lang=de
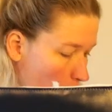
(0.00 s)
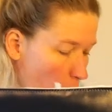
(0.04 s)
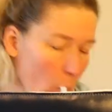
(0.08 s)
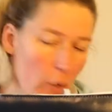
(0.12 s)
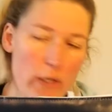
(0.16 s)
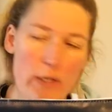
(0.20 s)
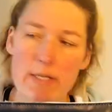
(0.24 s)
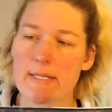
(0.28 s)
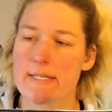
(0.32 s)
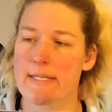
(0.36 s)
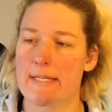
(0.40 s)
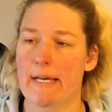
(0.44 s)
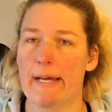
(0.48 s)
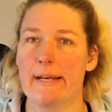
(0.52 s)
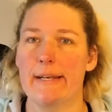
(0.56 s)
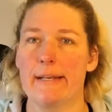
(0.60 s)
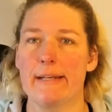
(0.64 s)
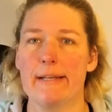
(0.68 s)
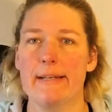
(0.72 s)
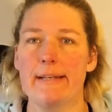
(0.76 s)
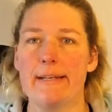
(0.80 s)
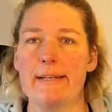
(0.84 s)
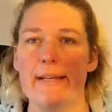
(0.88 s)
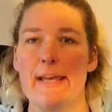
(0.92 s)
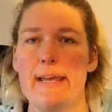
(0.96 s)
und
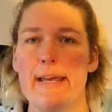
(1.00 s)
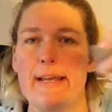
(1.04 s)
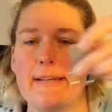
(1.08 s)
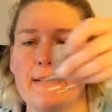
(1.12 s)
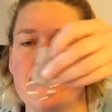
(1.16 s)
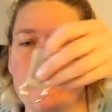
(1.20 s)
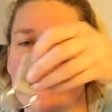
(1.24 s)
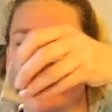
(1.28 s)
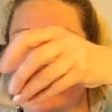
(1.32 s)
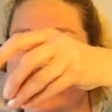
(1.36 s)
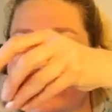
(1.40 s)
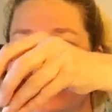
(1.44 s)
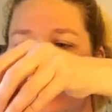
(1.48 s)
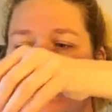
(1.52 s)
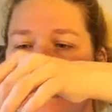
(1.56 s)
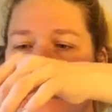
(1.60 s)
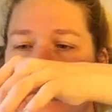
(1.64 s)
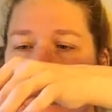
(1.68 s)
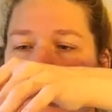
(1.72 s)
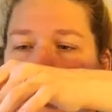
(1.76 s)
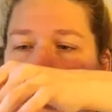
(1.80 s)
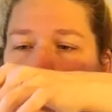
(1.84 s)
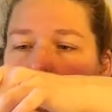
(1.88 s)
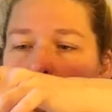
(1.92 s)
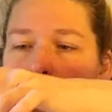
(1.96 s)
dann näht ihr
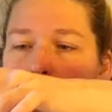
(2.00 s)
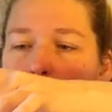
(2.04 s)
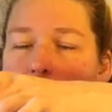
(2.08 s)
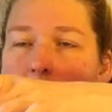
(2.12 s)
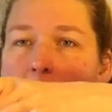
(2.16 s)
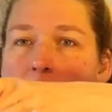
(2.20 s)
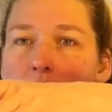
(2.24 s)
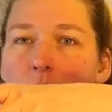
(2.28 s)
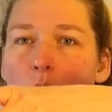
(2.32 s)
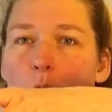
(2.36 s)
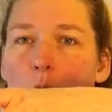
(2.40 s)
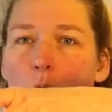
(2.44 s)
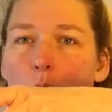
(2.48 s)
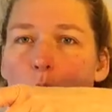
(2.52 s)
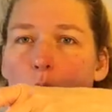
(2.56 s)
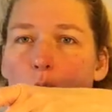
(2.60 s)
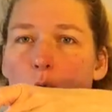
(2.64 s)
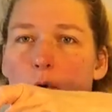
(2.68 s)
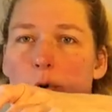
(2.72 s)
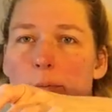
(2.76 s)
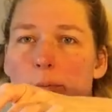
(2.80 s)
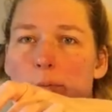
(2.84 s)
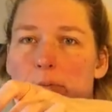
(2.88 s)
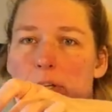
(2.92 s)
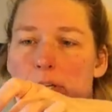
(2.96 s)
die so
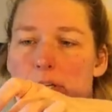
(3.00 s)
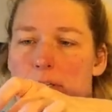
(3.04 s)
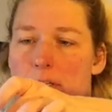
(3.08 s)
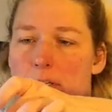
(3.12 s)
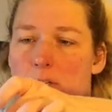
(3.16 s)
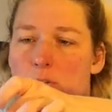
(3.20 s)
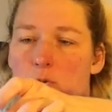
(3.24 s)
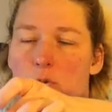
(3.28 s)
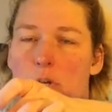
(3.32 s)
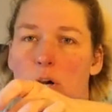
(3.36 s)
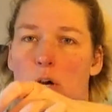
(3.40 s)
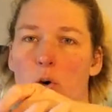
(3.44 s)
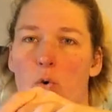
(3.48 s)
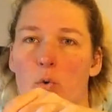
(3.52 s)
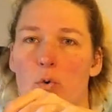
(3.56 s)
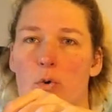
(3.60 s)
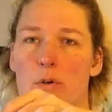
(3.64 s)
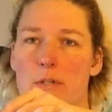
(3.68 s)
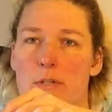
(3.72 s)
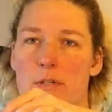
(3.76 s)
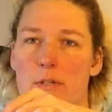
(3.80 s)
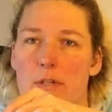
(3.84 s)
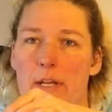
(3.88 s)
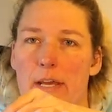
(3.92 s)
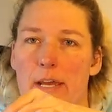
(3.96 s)
rum, dass die so nach
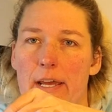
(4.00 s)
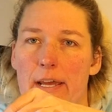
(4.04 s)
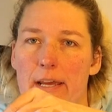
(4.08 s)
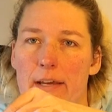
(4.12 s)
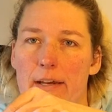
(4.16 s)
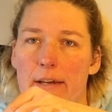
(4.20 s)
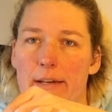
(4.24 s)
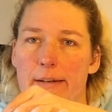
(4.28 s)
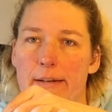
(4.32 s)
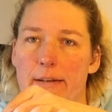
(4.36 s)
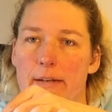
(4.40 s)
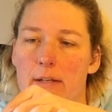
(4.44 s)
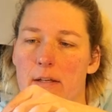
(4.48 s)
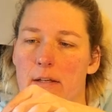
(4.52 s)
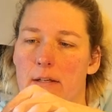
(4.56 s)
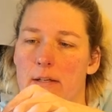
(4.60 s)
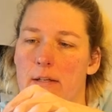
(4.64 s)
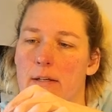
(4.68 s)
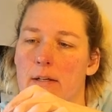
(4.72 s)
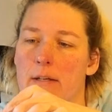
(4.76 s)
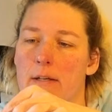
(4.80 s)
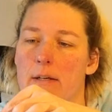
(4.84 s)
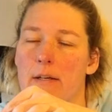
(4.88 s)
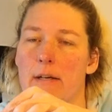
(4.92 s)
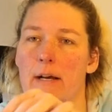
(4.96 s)
unten hängen,
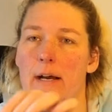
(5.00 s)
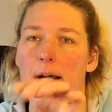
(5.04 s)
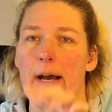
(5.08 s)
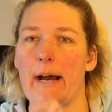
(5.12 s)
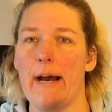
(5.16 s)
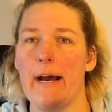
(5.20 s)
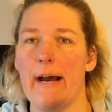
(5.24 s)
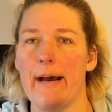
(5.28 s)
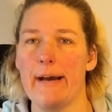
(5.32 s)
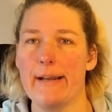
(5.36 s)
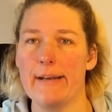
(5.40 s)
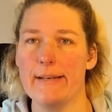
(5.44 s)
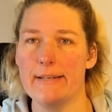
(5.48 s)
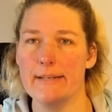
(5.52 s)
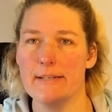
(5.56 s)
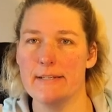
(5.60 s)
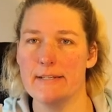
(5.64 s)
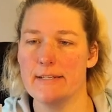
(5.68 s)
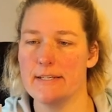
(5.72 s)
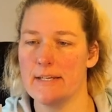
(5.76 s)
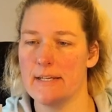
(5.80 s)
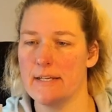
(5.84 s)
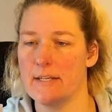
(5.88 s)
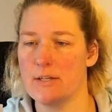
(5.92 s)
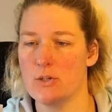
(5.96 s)

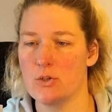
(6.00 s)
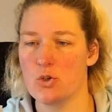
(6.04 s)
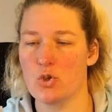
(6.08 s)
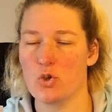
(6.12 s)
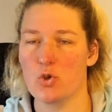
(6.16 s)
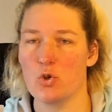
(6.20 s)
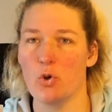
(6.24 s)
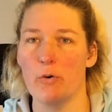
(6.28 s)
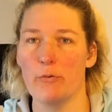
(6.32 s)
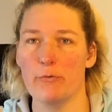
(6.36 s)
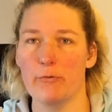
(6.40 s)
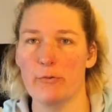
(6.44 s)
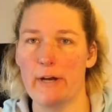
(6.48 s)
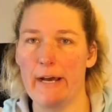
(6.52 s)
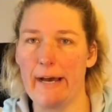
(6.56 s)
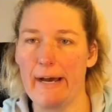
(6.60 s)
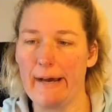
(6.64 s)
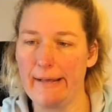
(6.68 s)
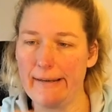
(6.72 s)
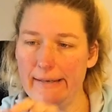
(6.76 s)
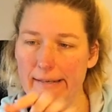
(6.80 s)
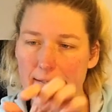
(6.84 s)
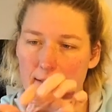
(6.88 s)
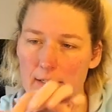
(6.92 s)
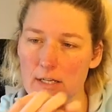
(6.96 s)
an den Stoff
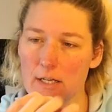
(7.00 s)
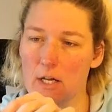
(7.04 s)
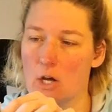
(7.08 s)
an.